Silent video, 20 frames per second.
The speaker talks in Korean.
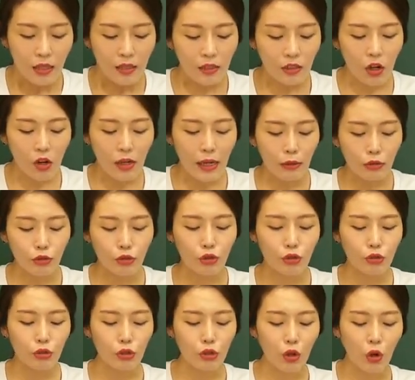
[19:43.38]
그 결과
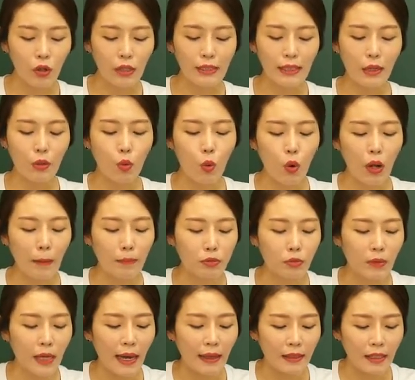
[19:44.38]
후추는 더 이상
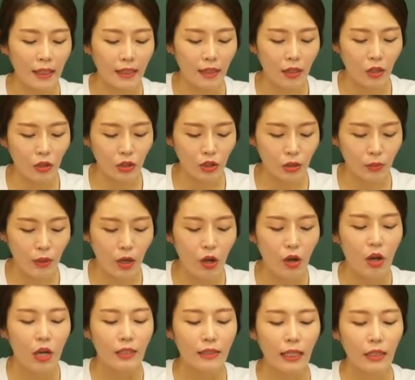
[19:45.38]
고가품이 아니게
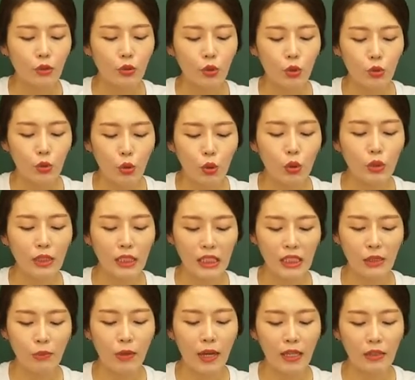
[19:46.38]
되었으며 산초도
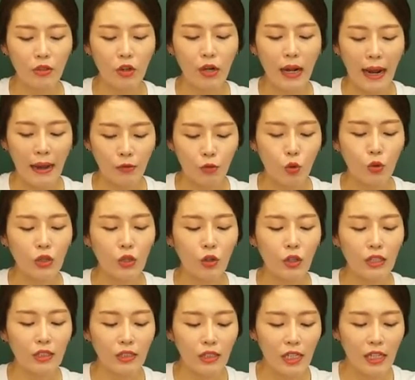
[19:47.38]
지금에 와서 간혹
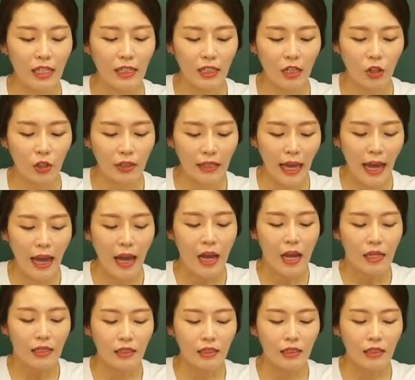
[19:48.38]
이렇게 쓰이게 되었다.